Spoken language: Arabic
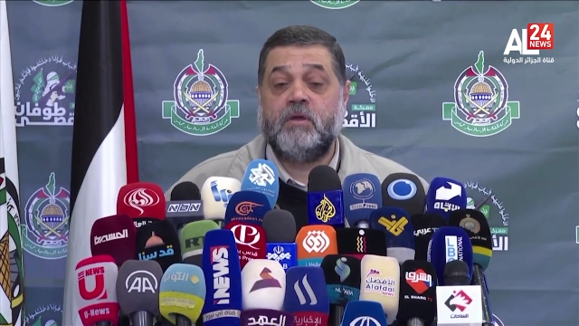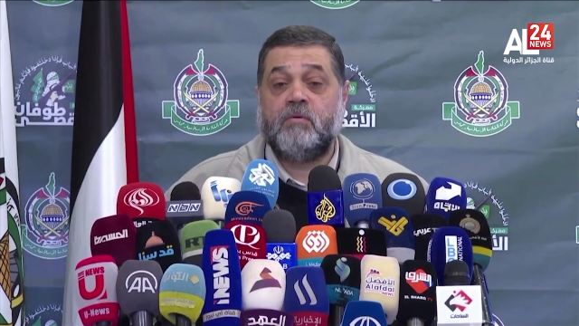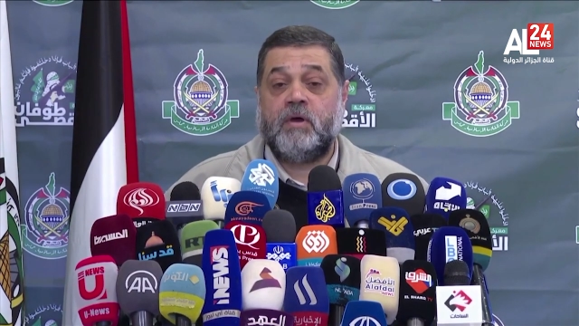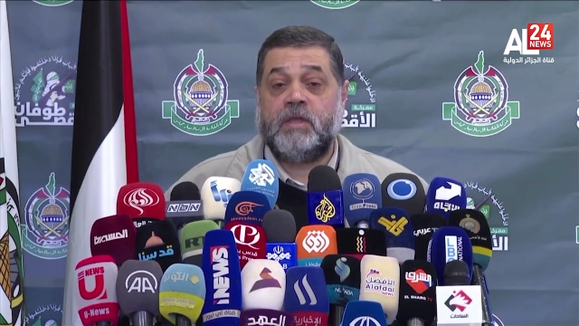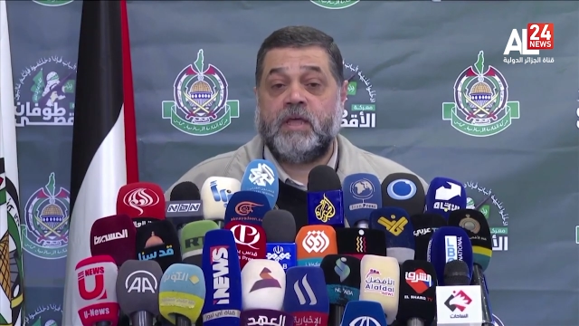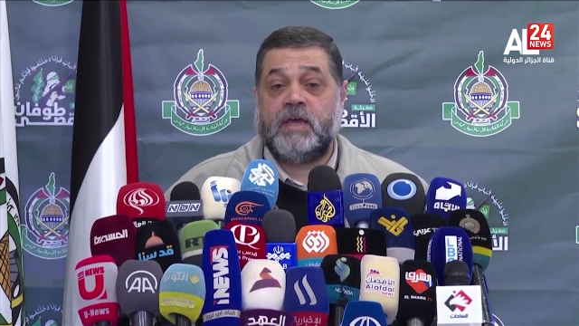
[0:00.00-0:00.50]

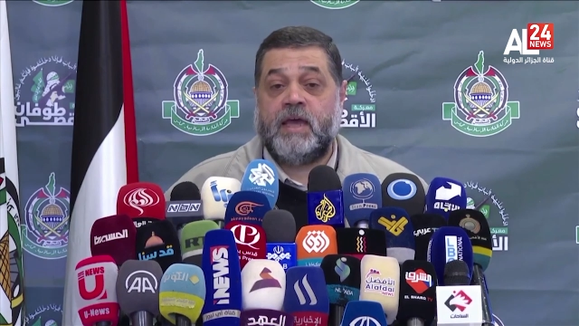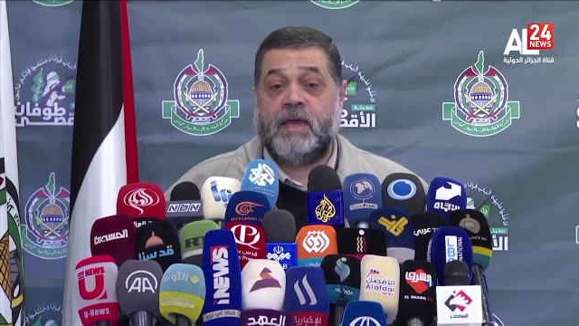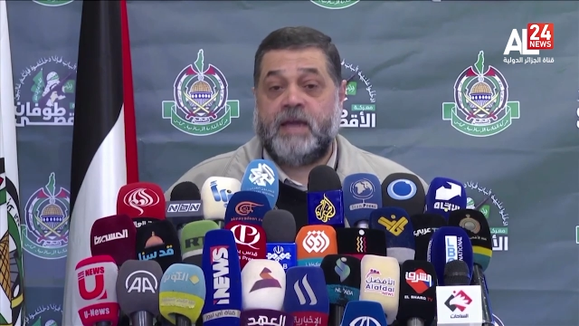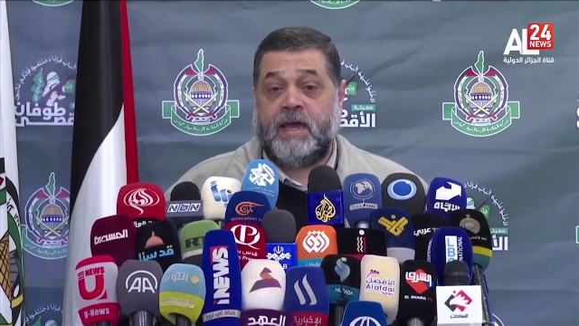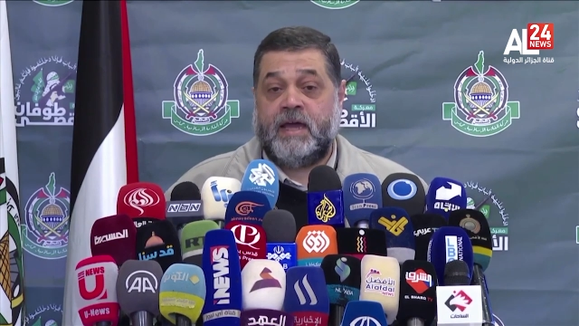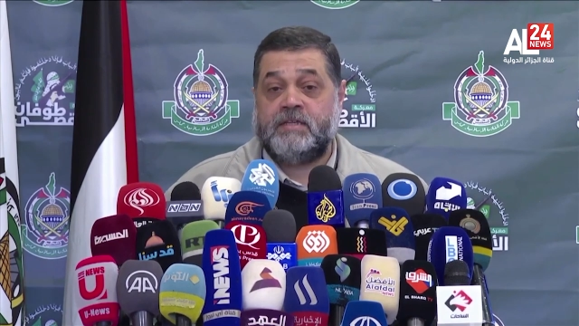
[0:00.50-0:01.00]
واذا كان
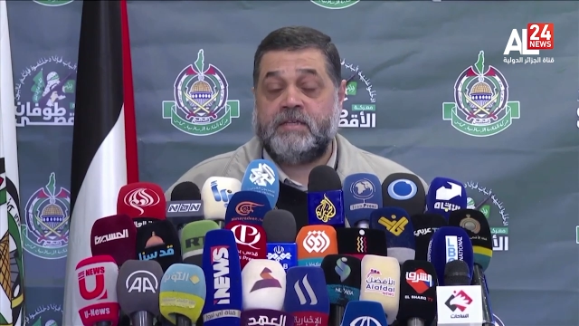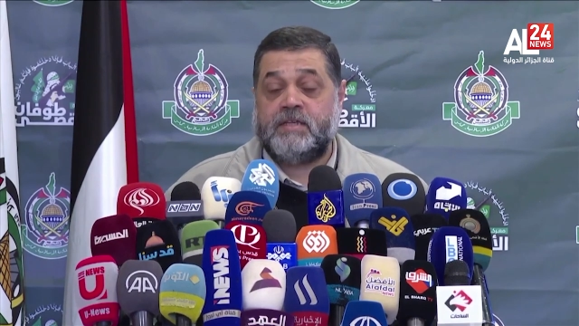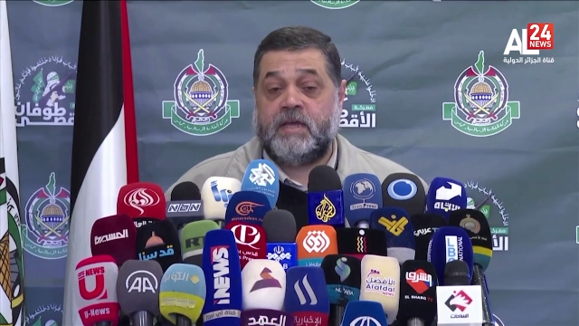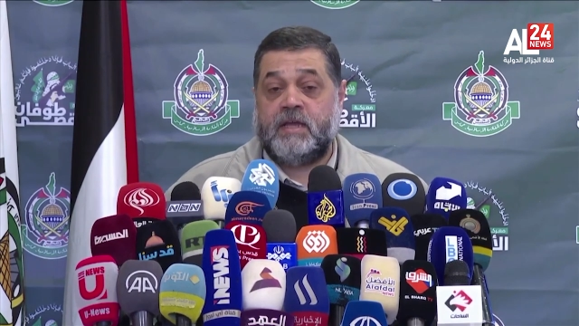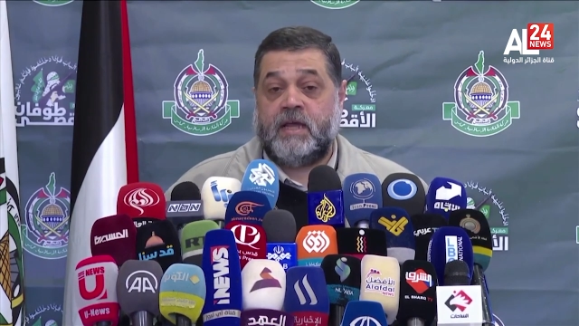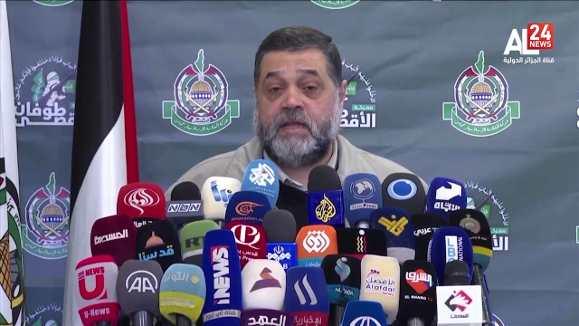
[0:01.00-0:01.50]

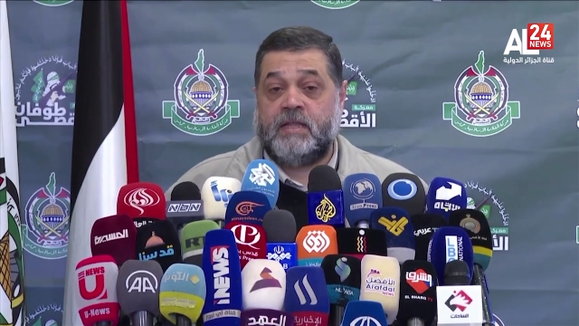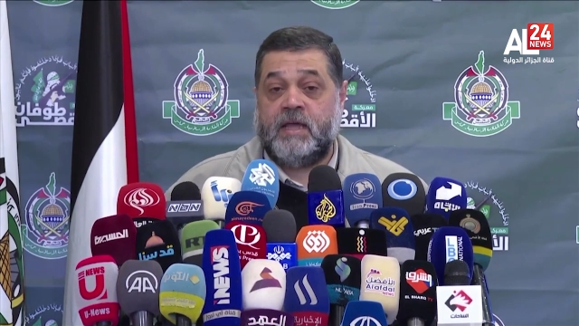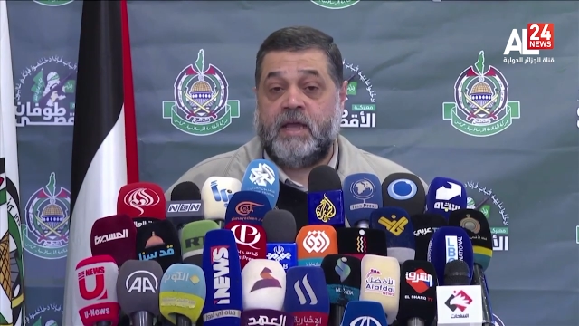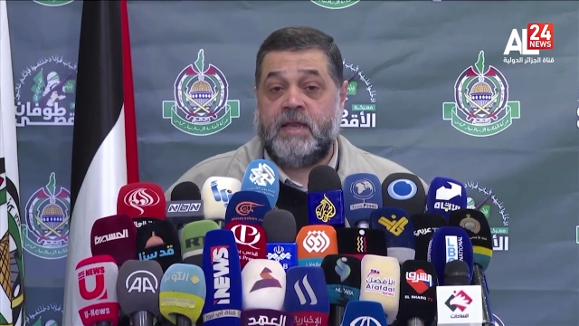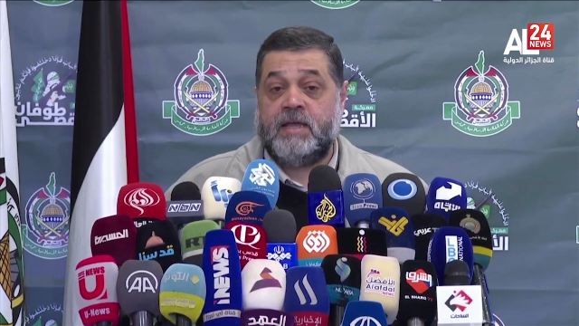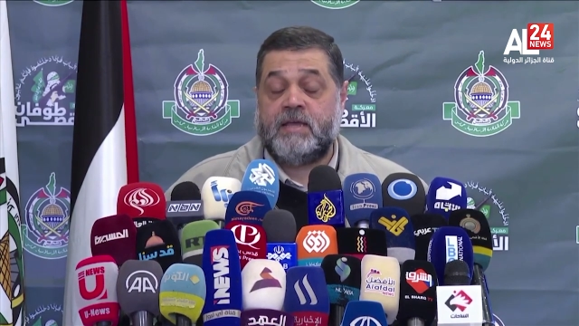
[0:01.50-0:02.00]
عاجزا عن
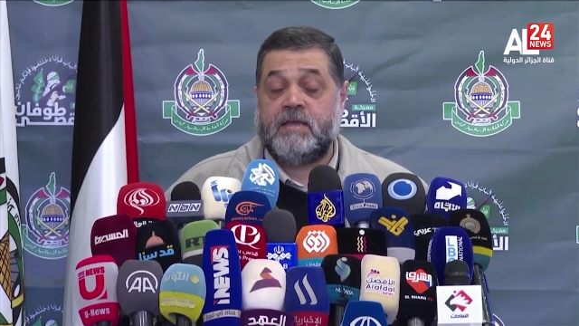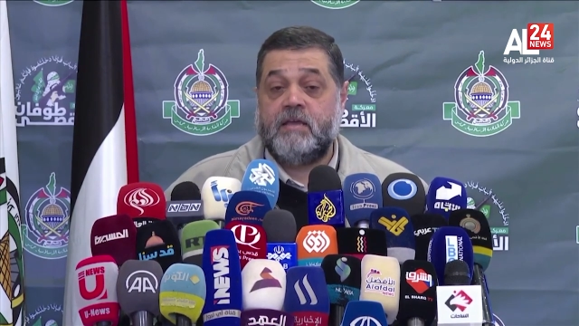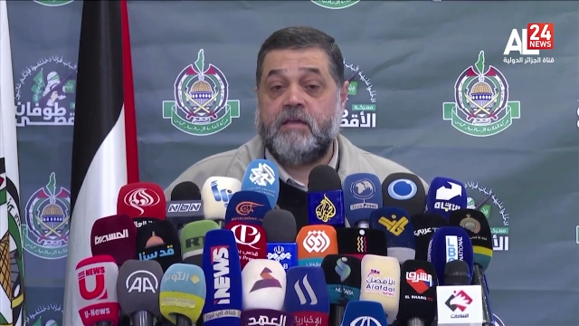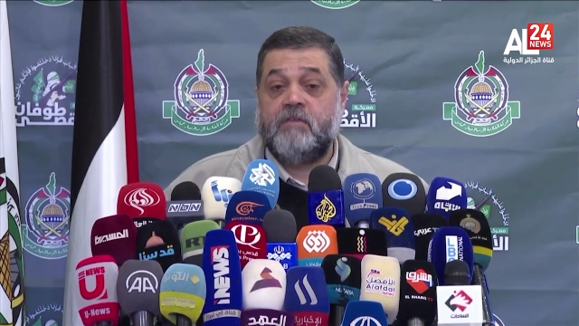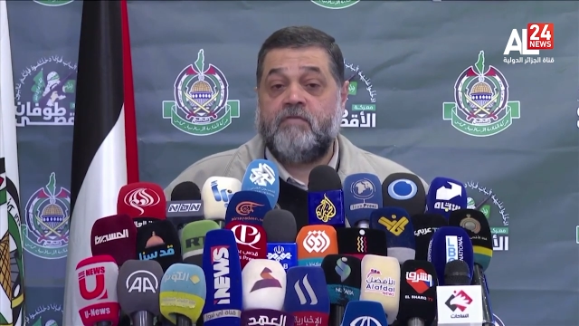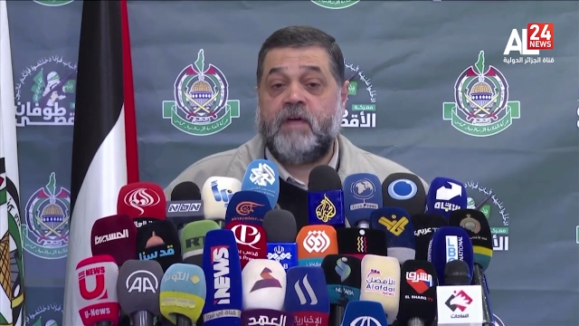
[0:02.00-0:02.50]
ذلك
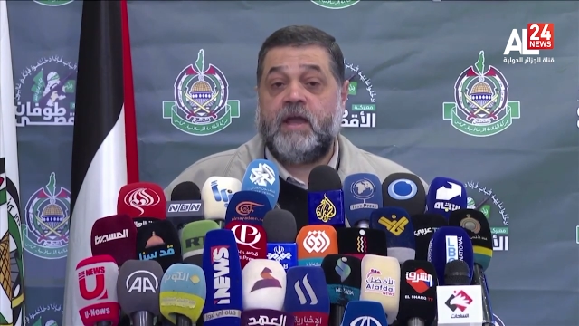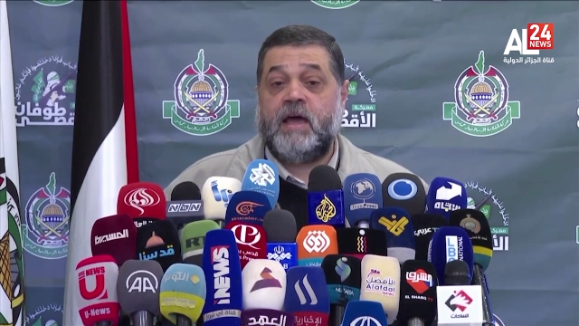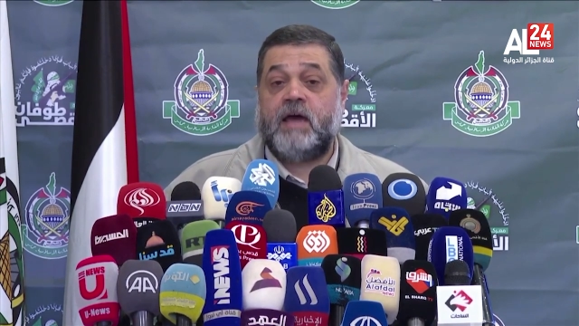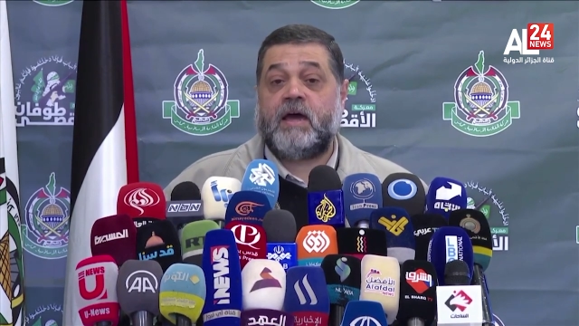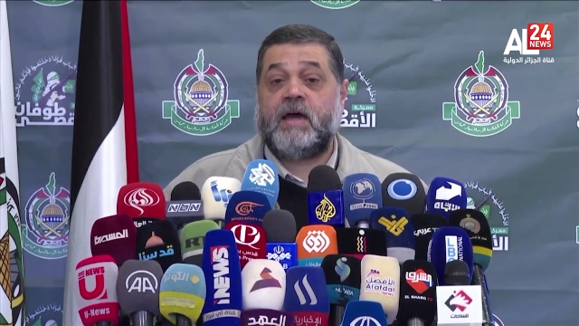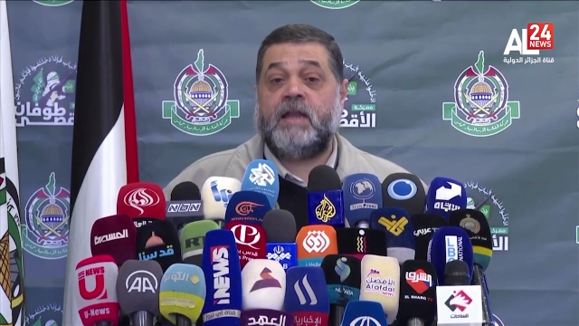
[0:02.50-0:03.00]
فلا
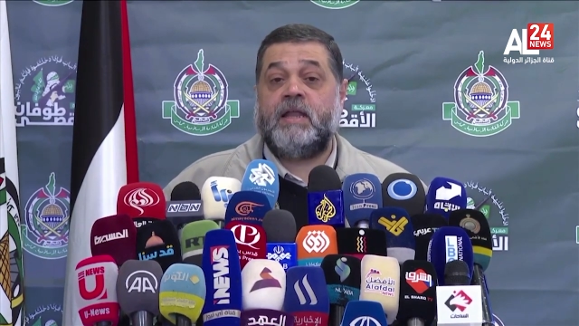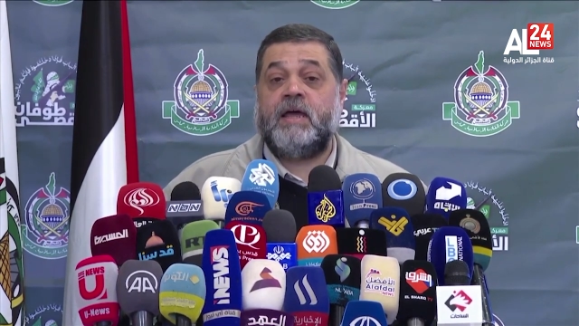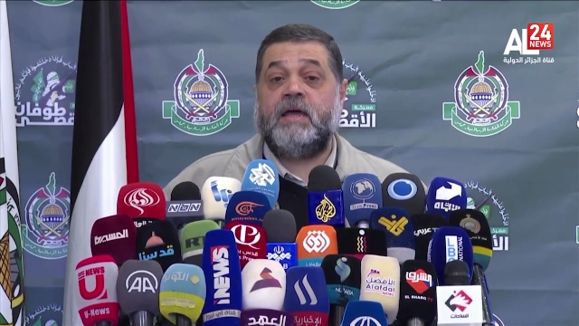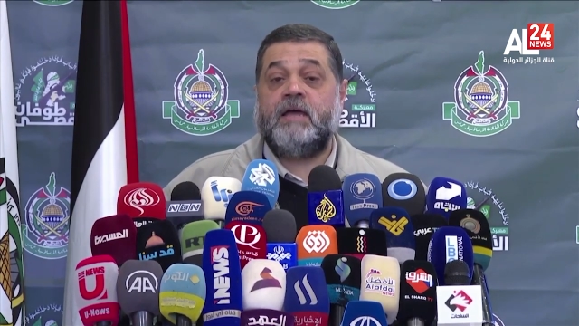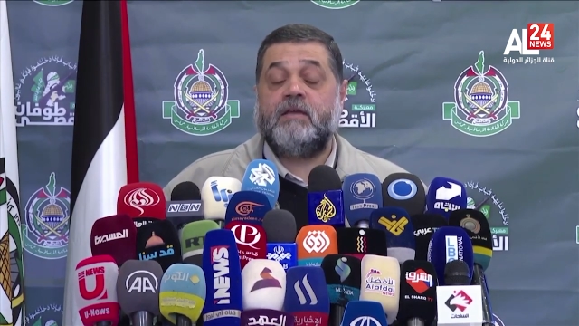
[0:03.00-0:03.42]
اقل